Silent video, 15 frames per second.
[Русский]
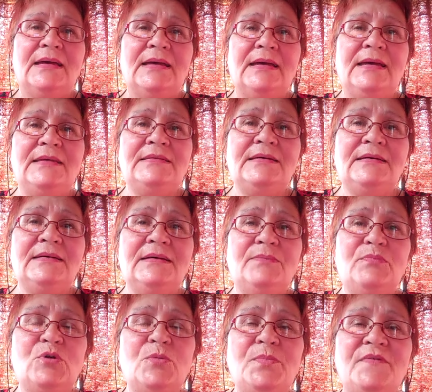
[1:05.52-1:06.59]
Эта
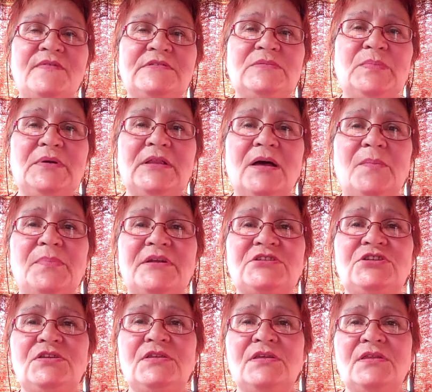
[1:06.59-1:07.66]
проповедь была
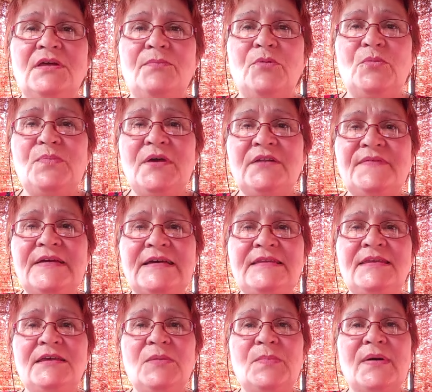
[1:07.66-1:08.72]
прочитана по первой
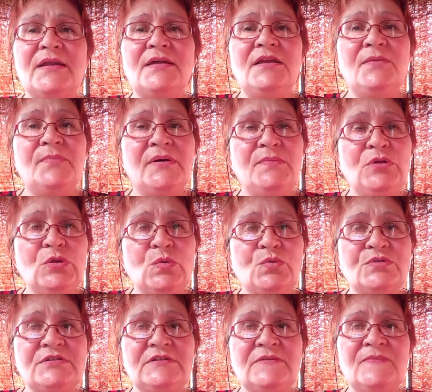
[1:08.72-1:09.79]
книге
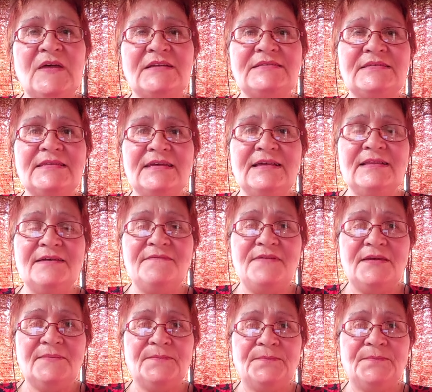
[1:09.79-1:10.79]
Паралипоменон, 17 главе.